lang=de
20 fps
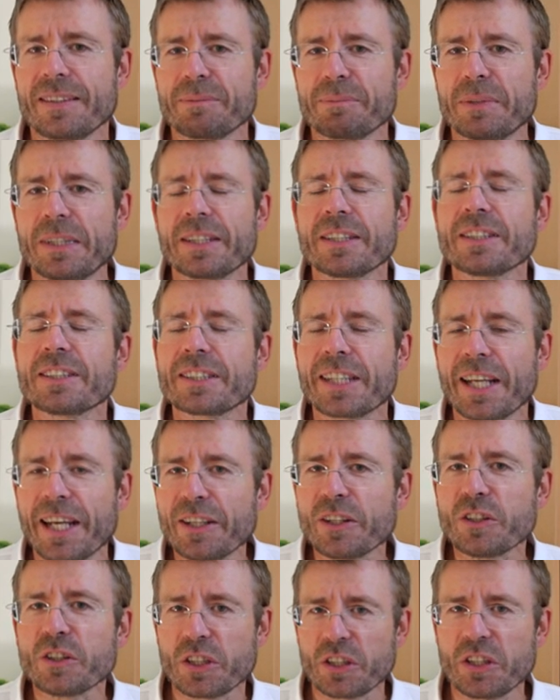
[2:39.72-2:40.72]
mit den
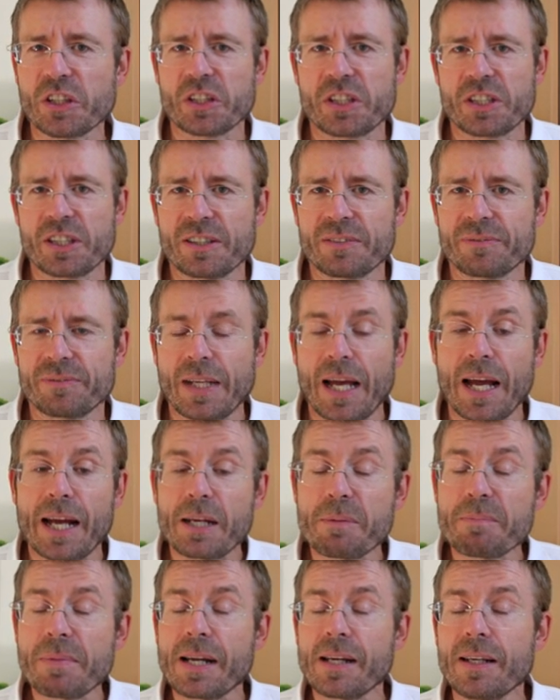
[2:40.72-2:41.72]
Zähnen knirscht.
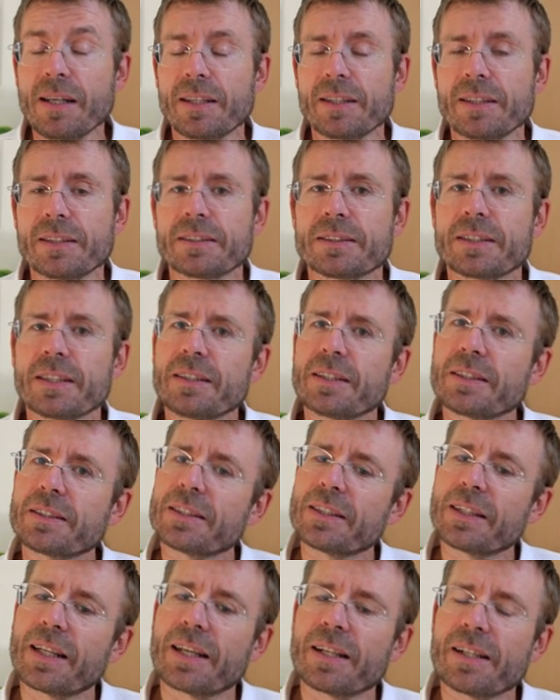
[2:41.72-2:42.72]
Einmal sind es
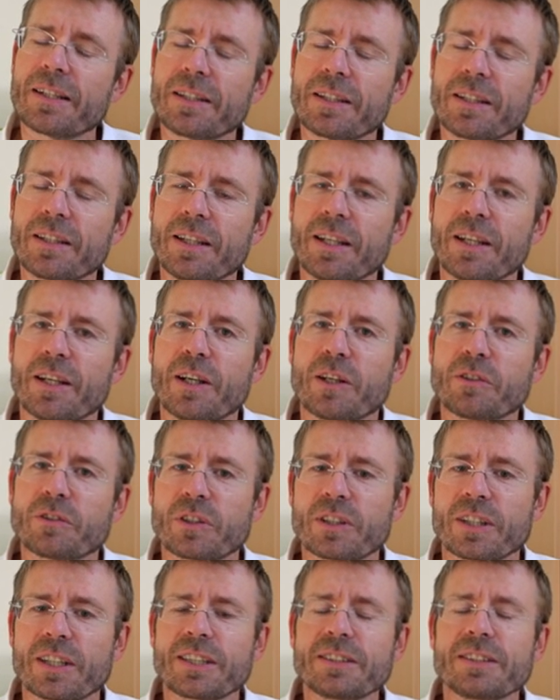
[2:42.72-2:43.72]
die Eltern
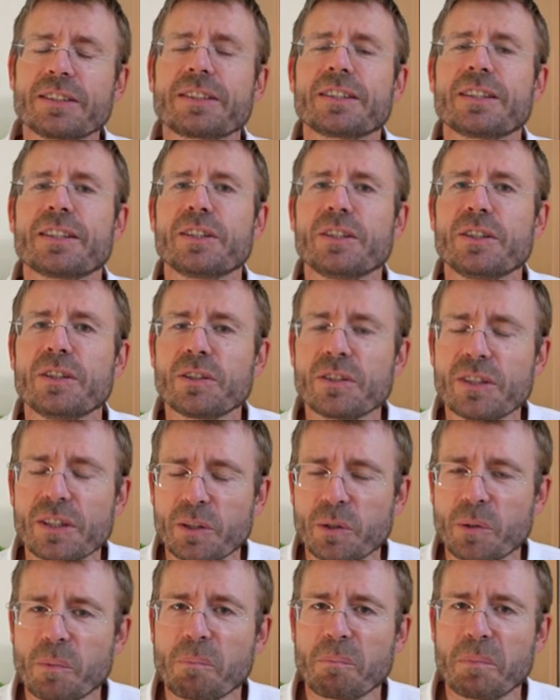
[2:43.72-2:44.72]
von ganz
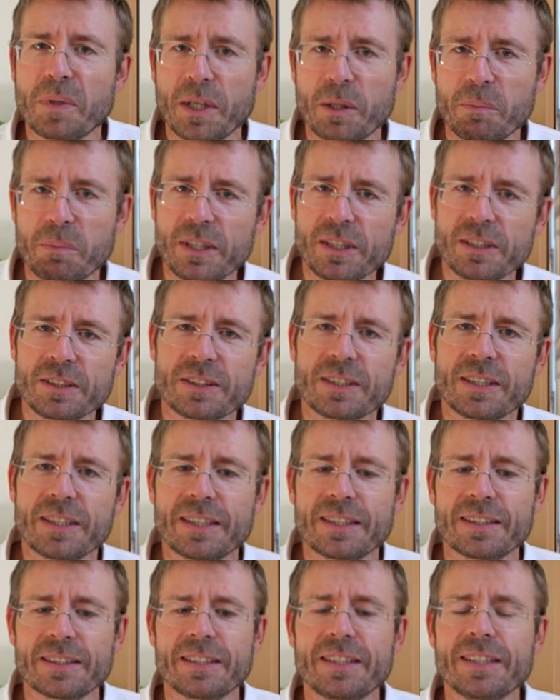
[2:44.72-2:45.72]
jungen Babys,
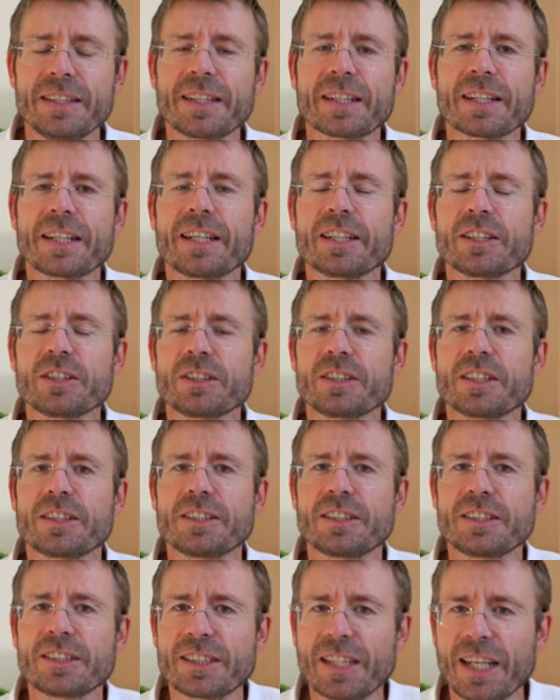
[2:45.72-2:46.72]
die ihre ersten
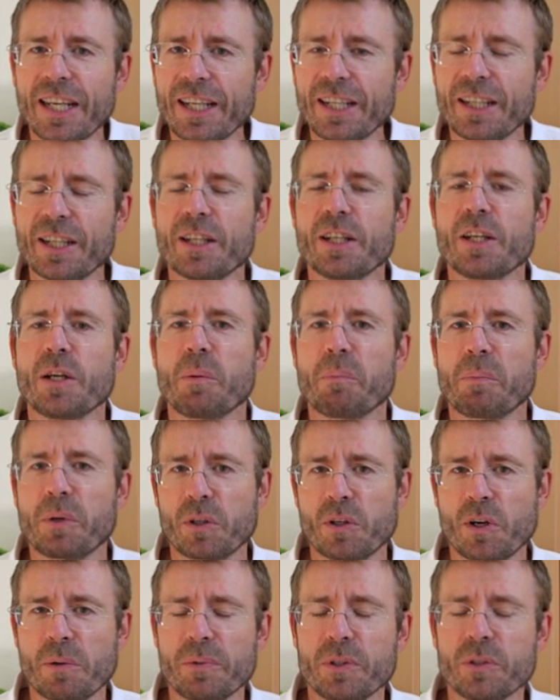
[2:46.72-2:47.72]
Zähne
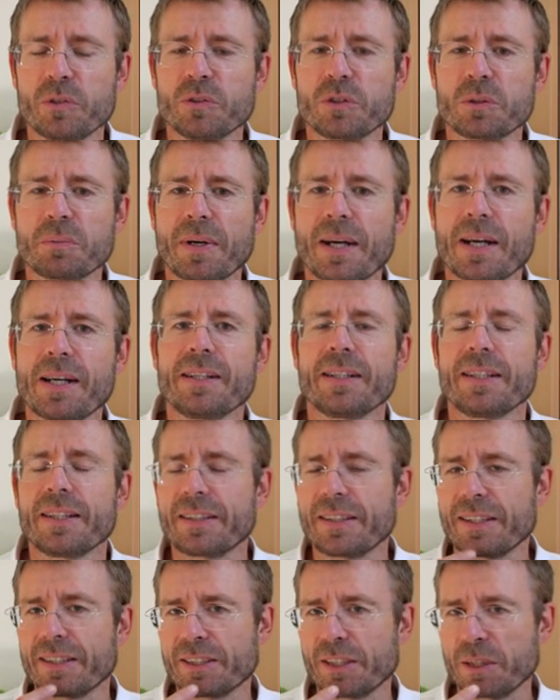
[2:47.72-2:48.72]
bekommen, und zwar,
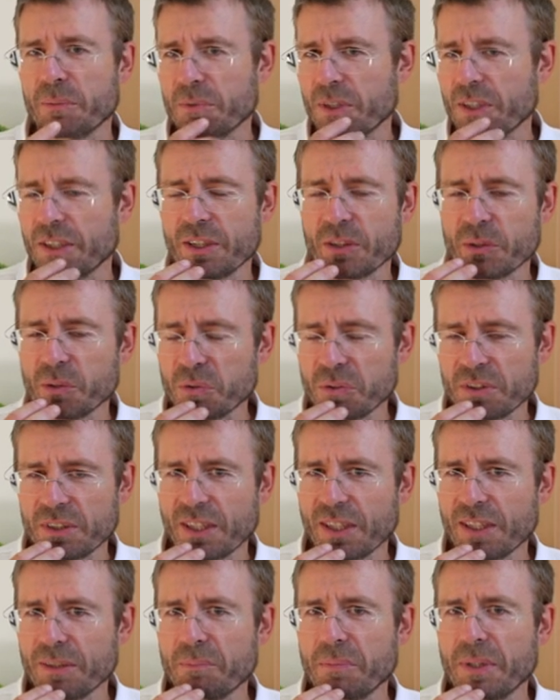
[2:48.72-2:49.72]
nachdem sie die
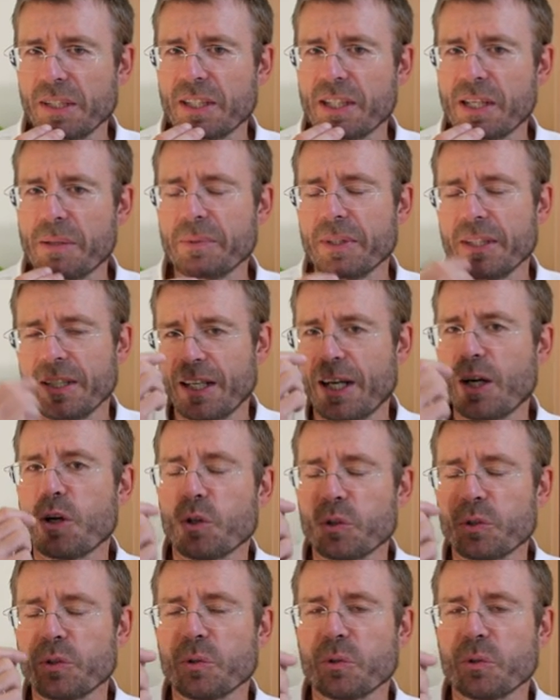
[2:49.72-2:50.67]
unteren bekamen, auch die